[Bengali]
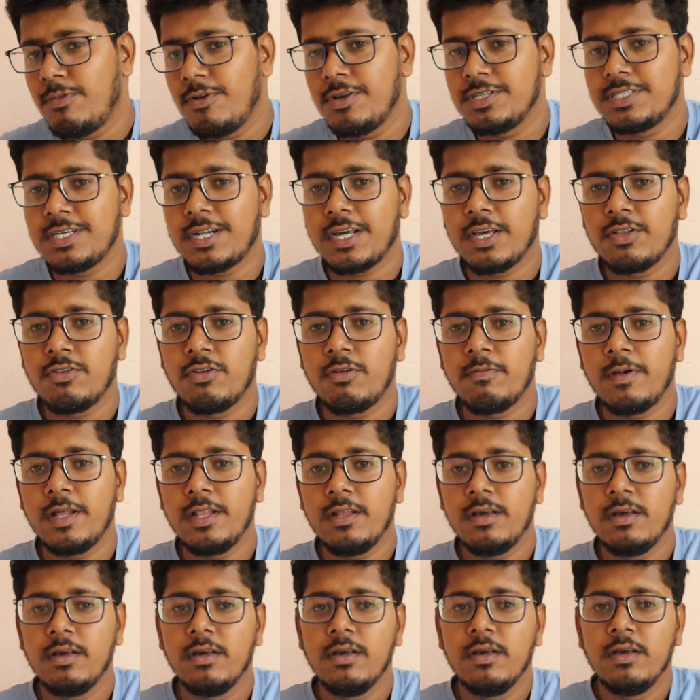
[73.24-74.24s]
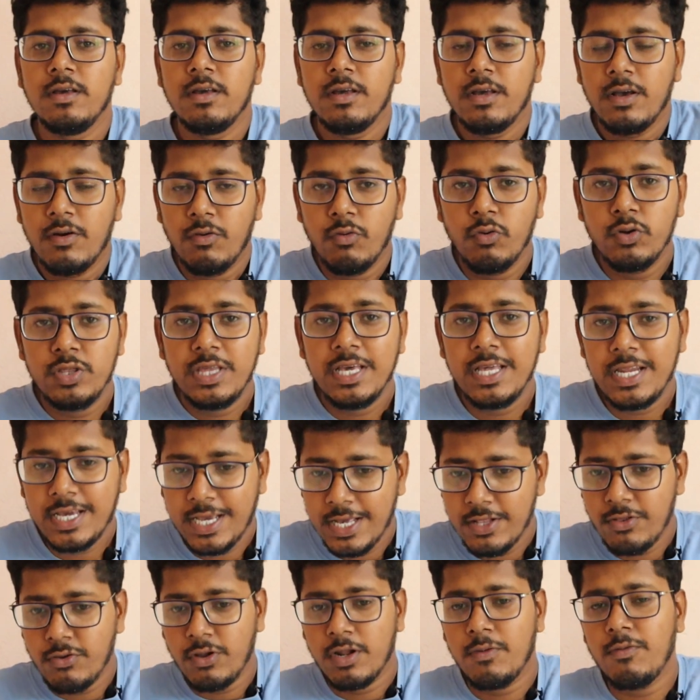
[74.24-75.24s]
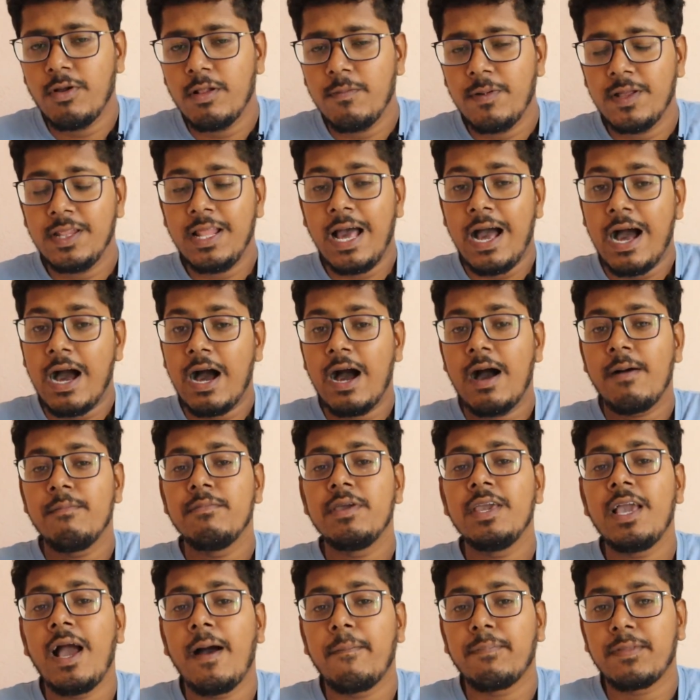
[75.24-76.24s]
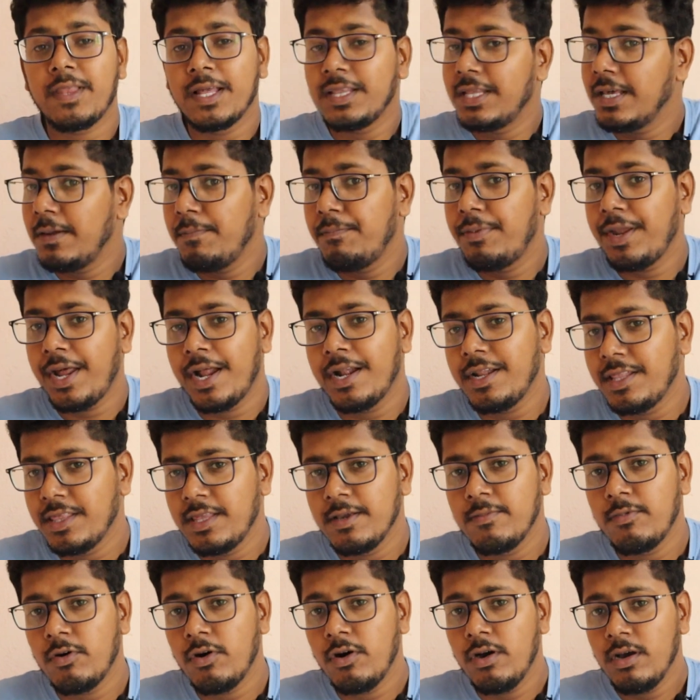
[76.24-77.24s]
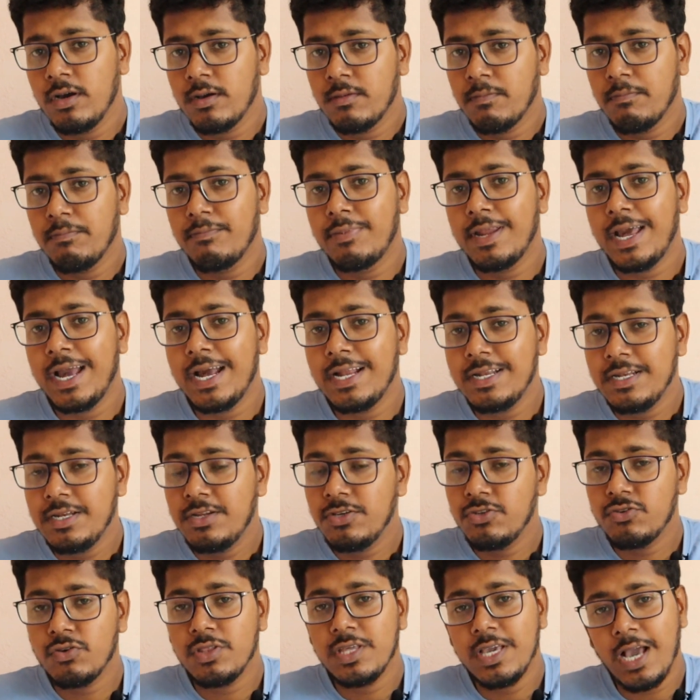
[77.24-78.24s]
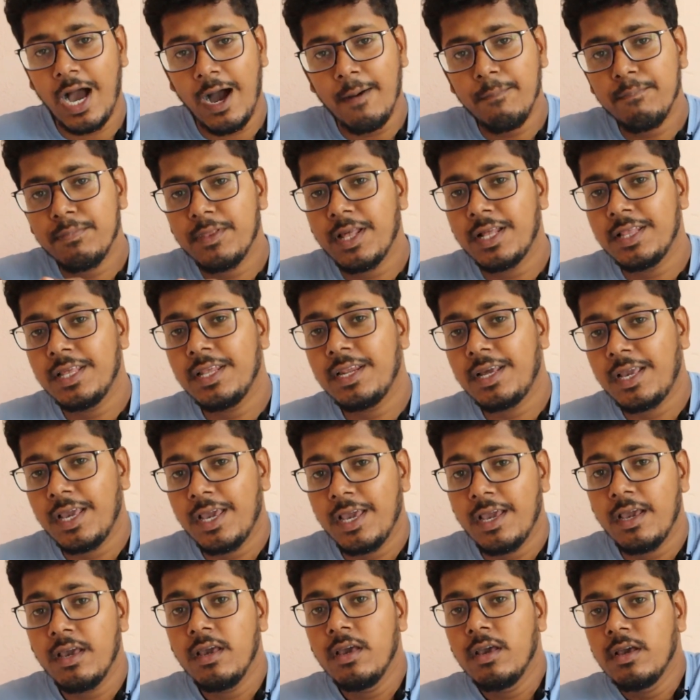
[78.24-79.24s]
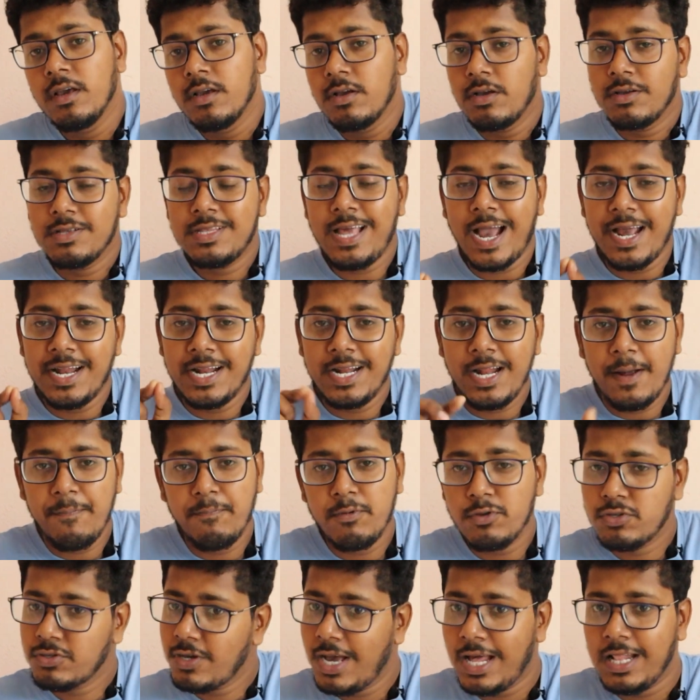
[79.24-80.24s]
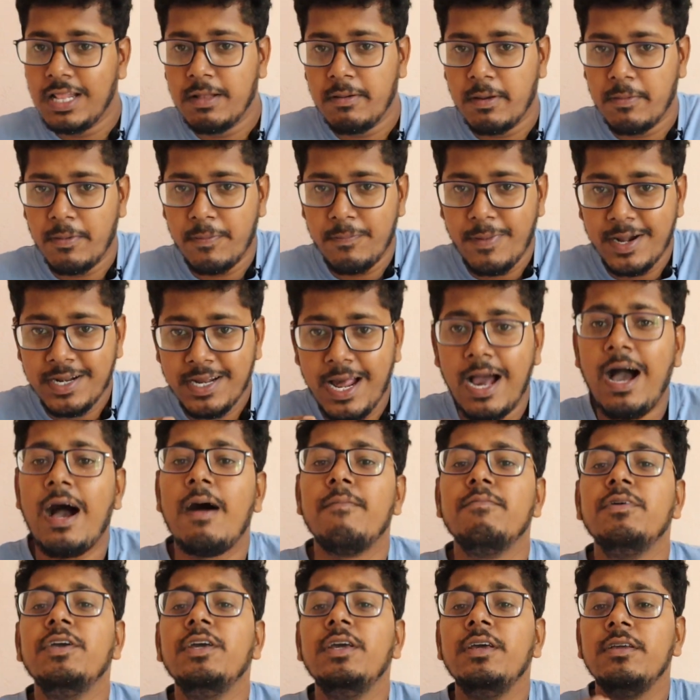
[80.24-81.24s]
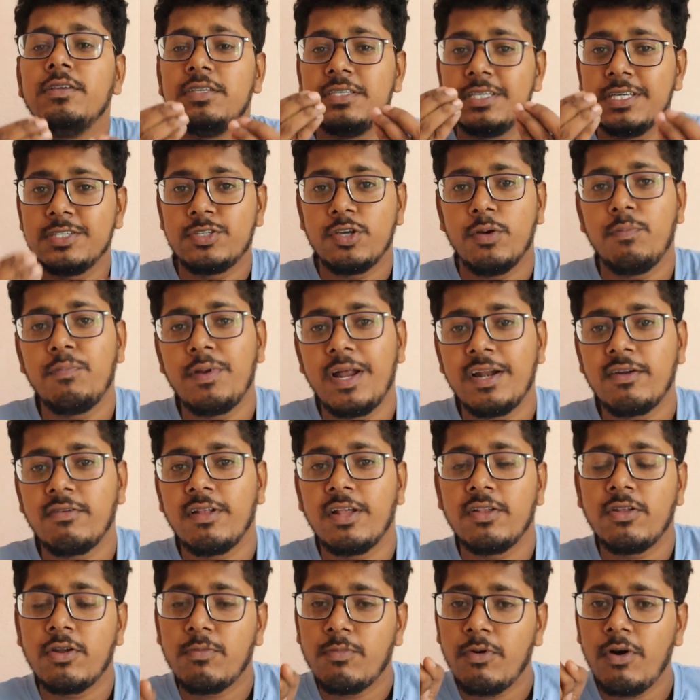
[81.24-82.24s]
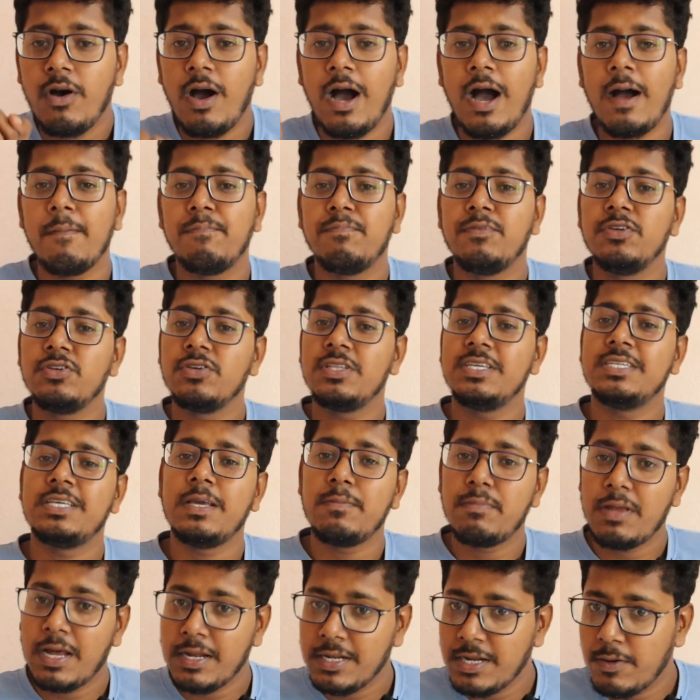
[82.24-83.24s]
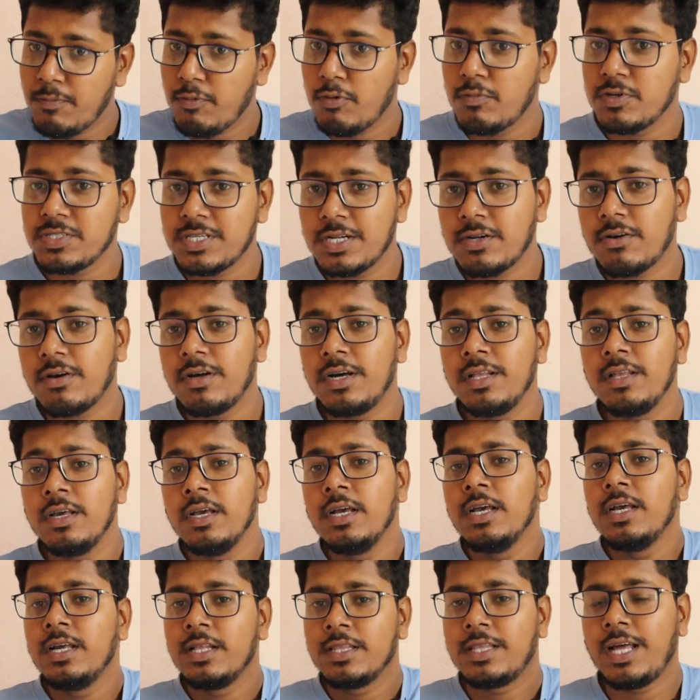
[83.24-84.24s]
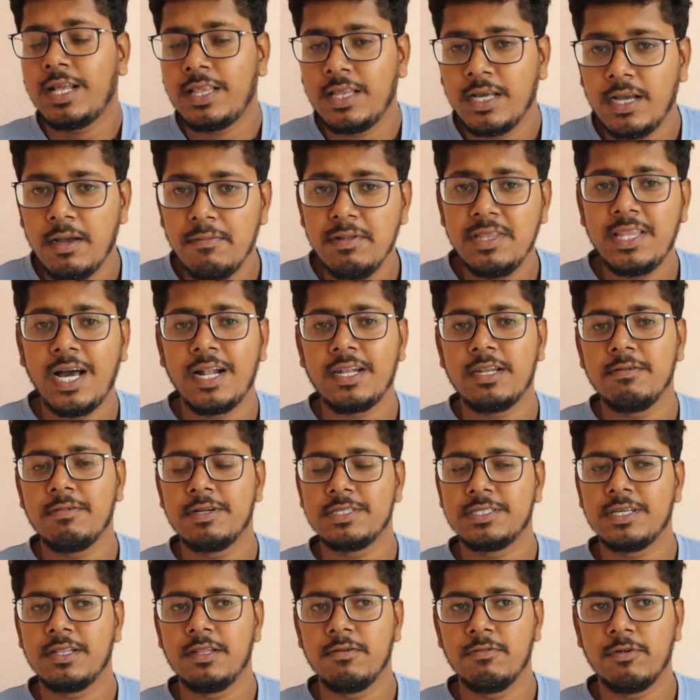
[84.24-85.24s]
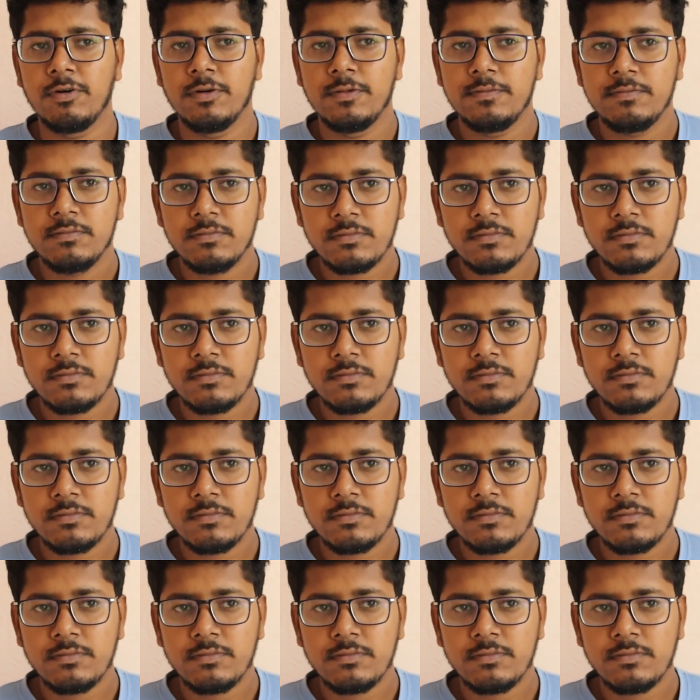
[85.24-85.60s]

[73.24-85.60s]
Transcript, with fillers: ইনফ্লুয়েন্সারকে ধরবেন ওদেরকে ধরে বলবেন আমি আপনাদের ব্র্যান্ড দিব ব্র্যান্ড যদি আপনাদেরকে ডাইরেক্ট অ্যাপ্রোচ করা আলাদা ব্যাপার বাট আমি যেসব ব্র্যান্ডগুলো ধরবো আপনি যদি সেই ব্র্যান্ডের প্রমোশন করেন তার থেকে আমি থার্টি পার্সেন্ট নেবো